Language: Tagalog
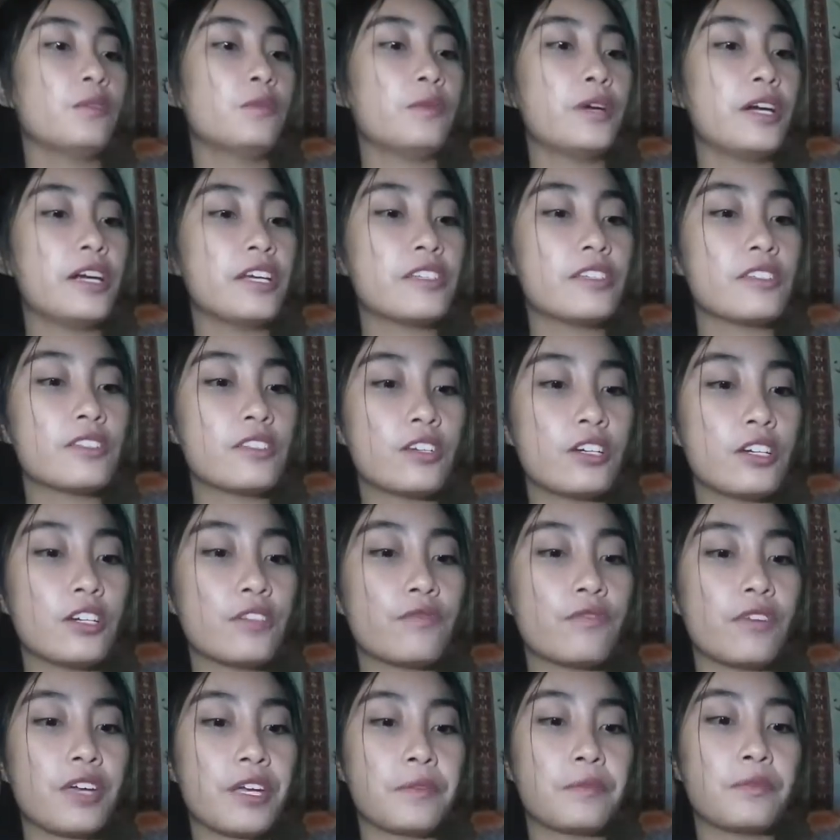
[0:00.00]
where's
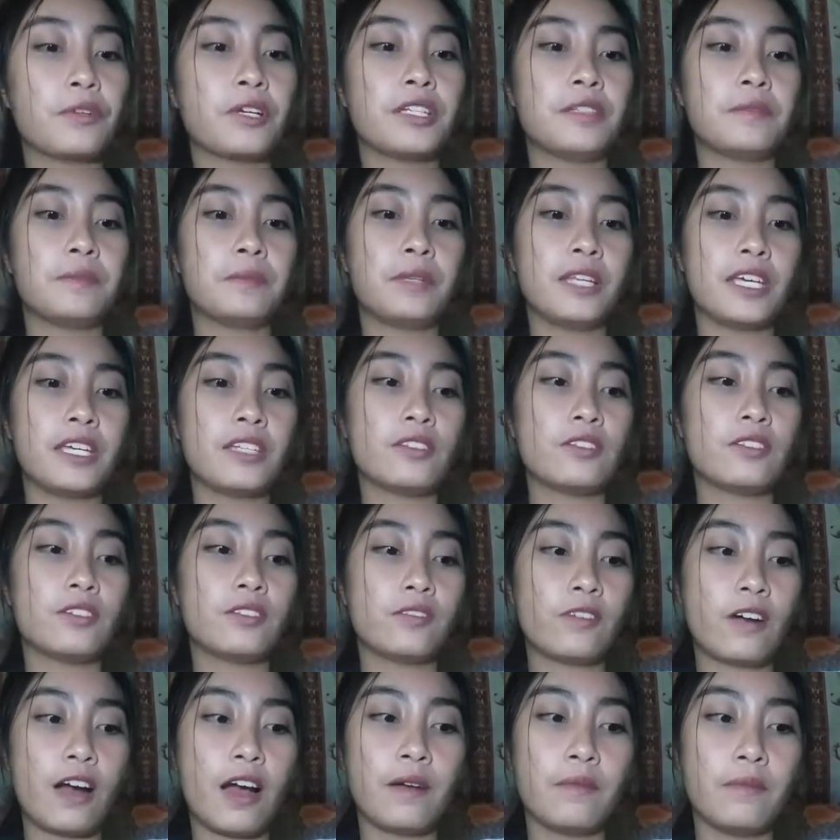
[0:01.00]
your favorite place
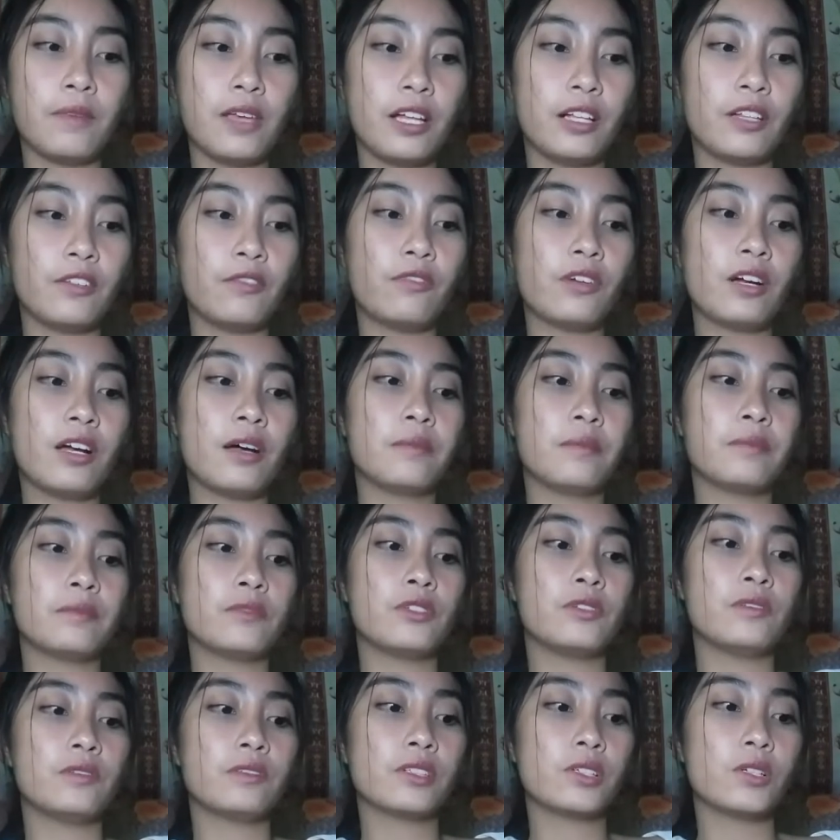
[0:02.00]
to travel
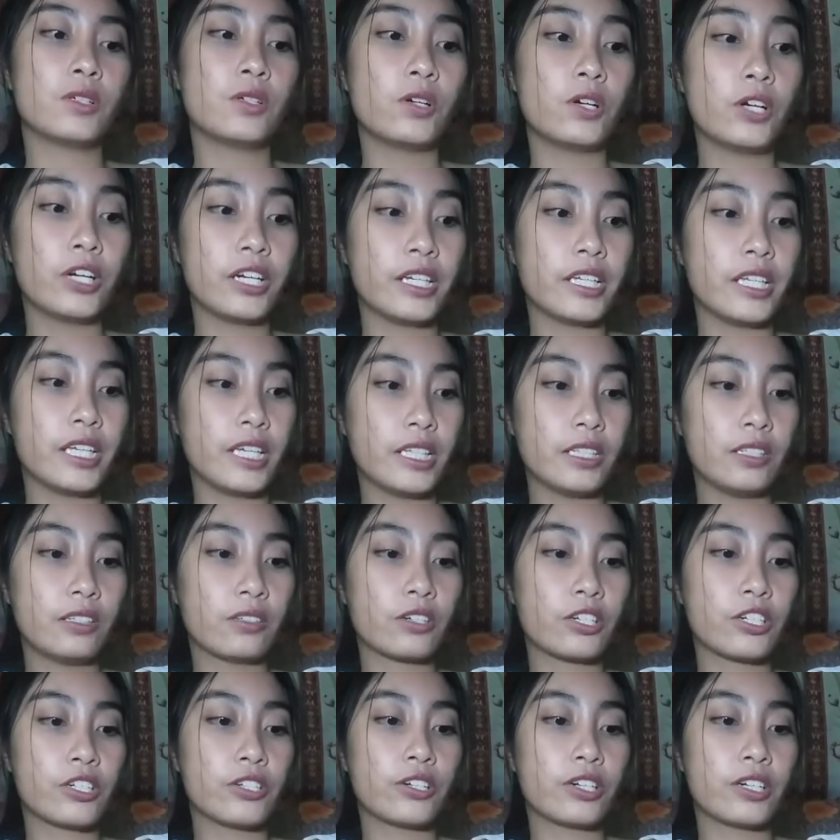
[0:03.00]
from Gordon
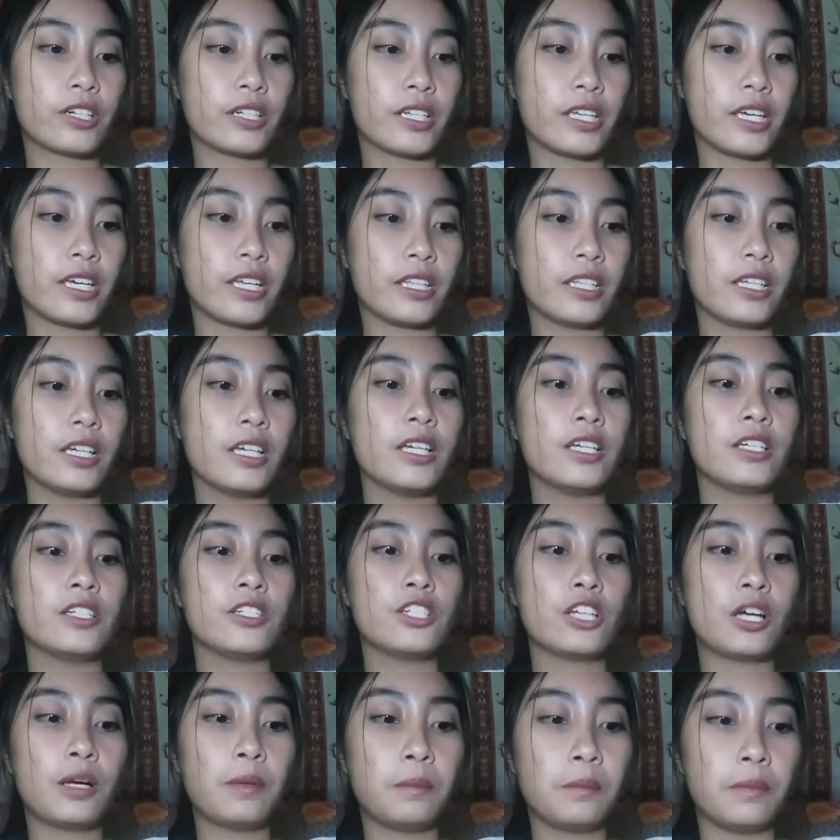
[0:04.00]
or Jordan
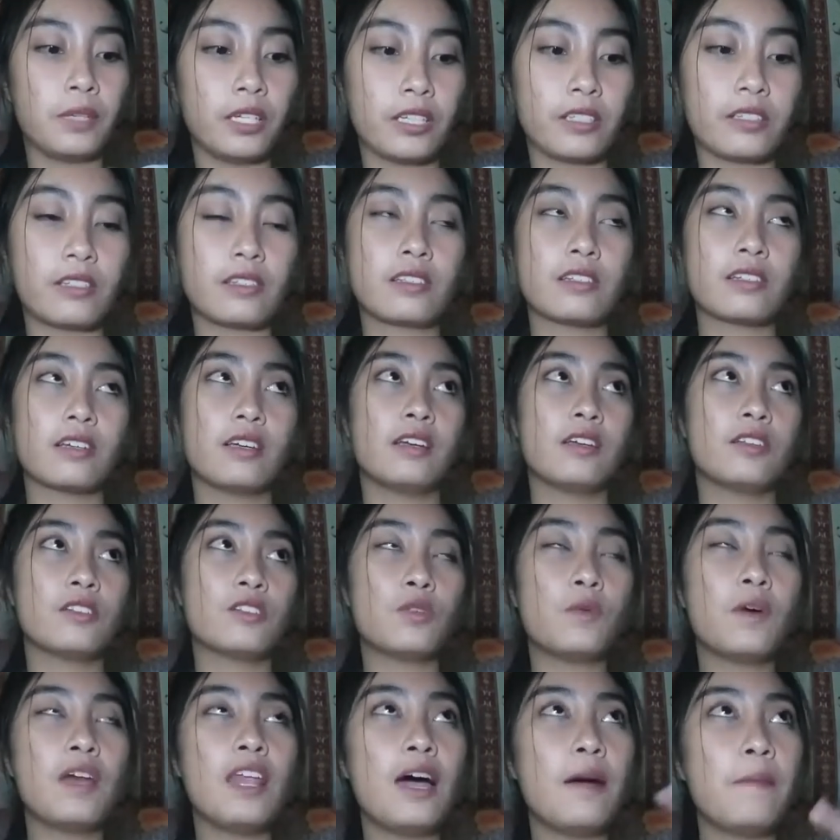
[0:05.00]
Chambliss?
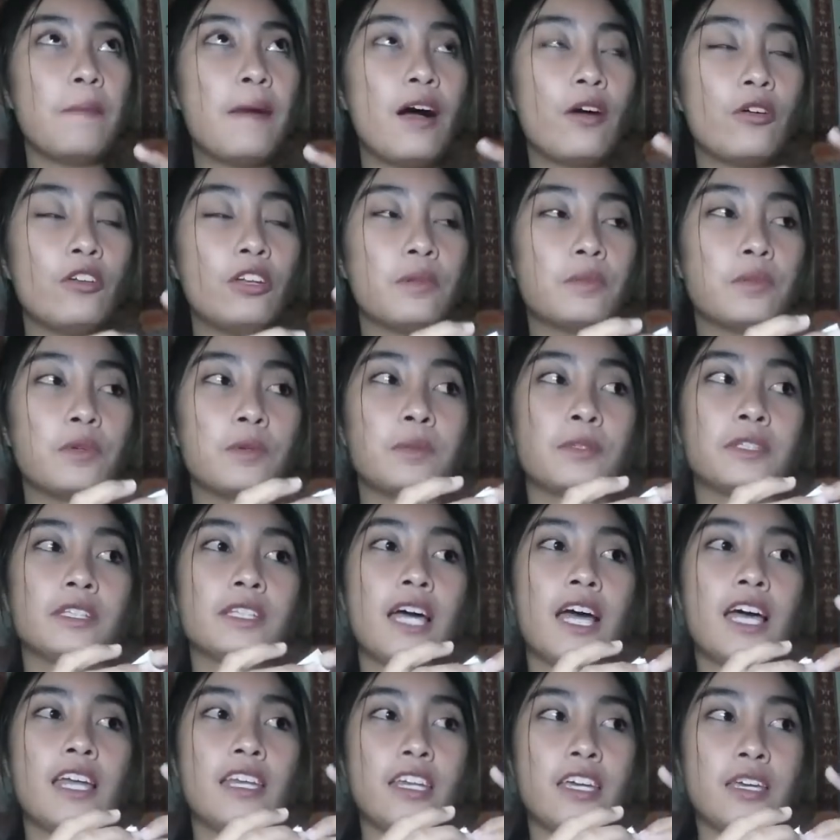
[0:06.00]
So, wala pa ako
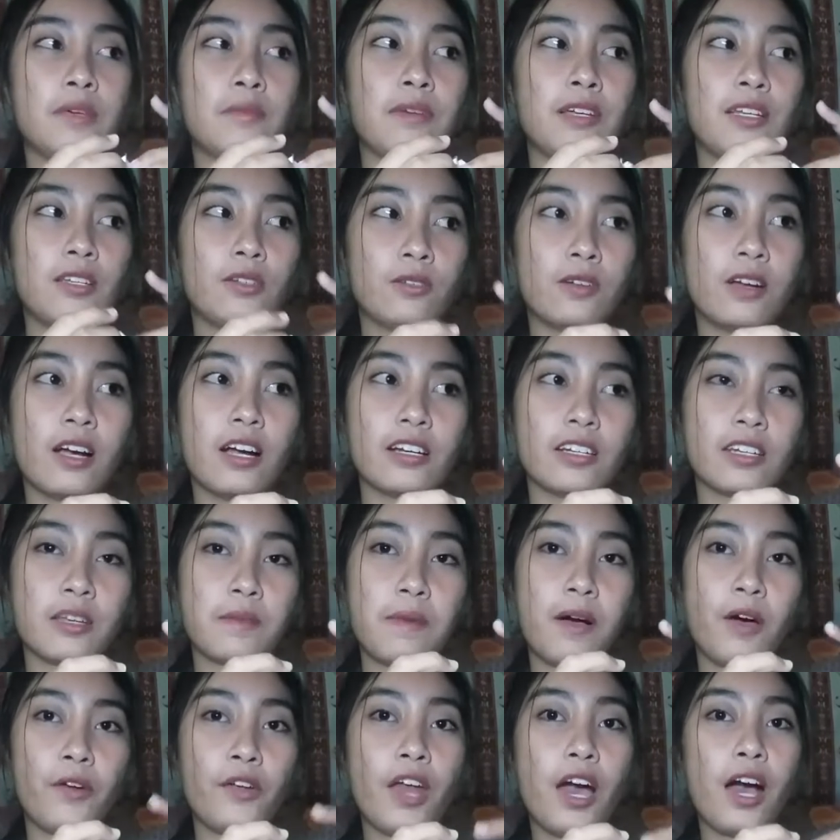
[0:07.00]
napupuntahan na ibang lugar. Hindi
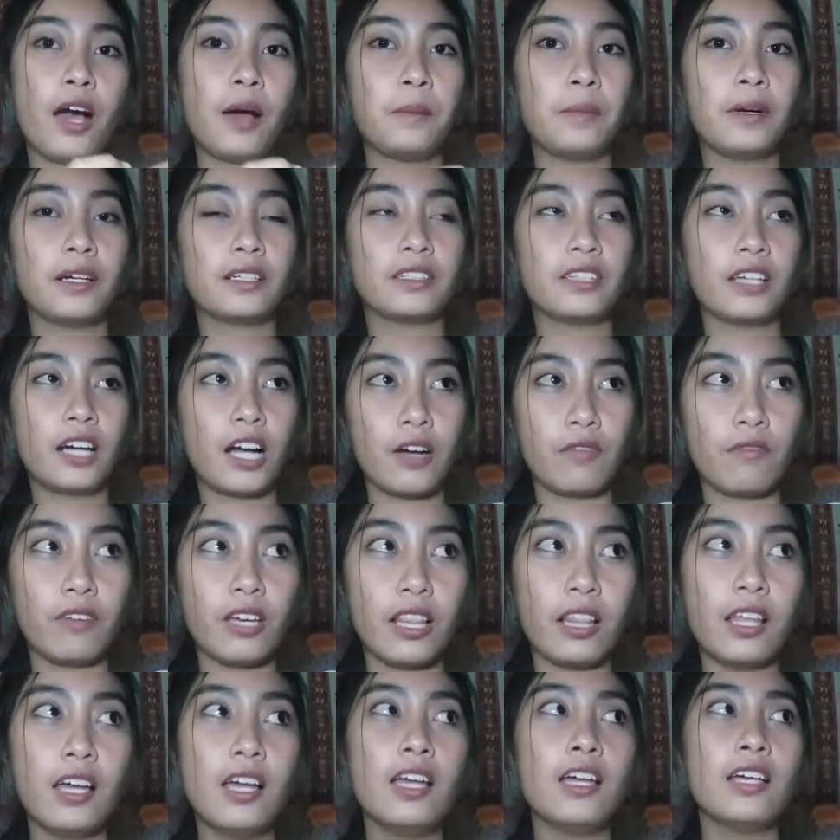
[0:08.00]
pa ako
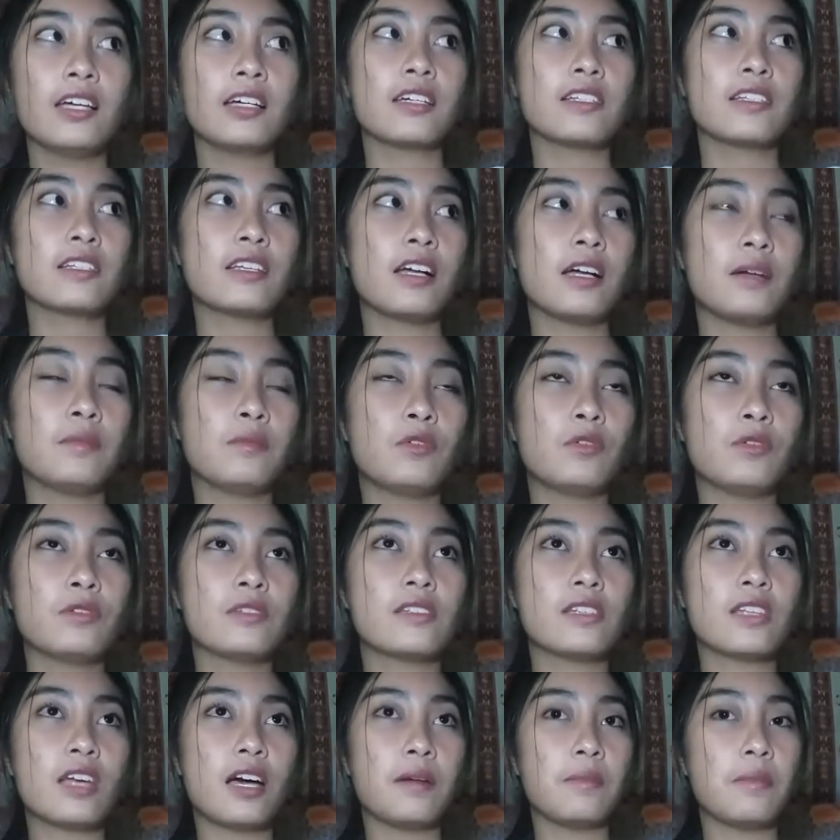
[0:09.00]
nakakapag-travel. Kasi nga,
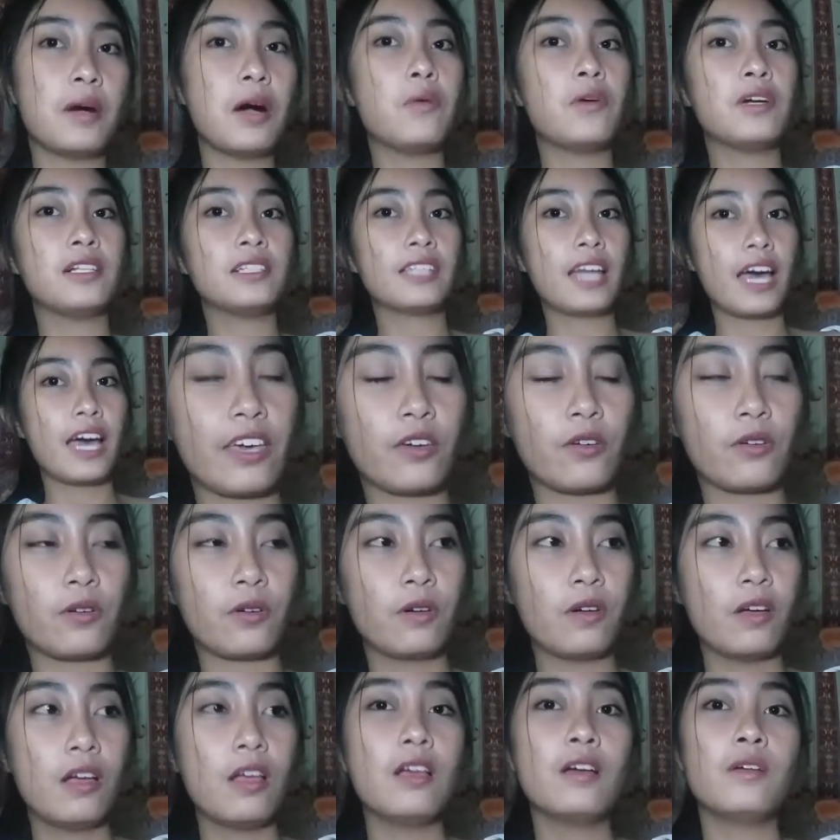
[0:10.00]
bukod sa bawal tayo,
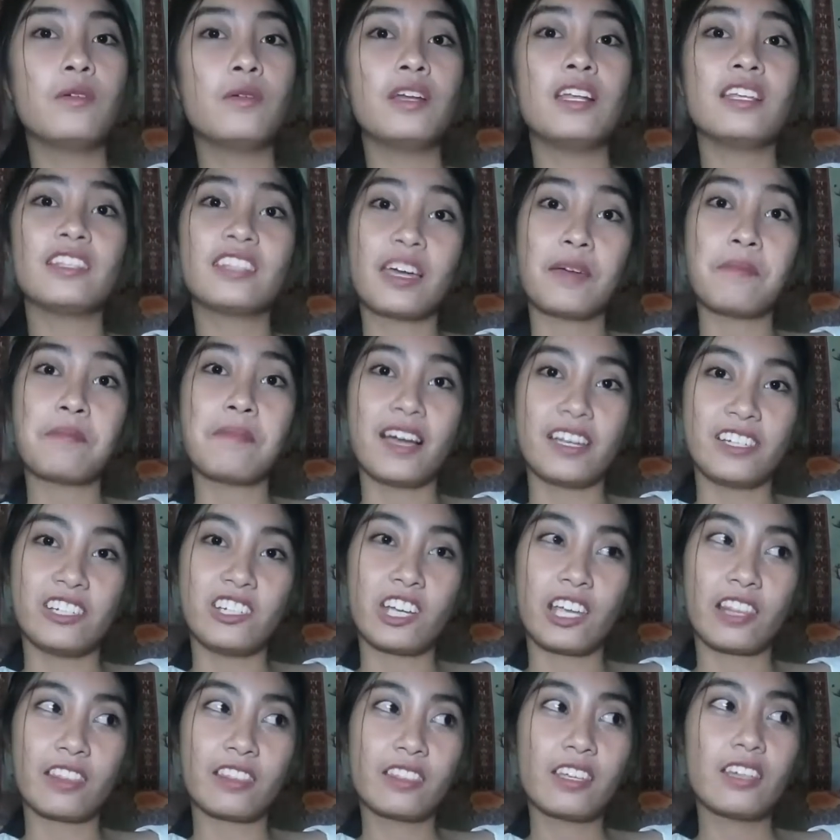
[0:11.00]
wala tayong budget.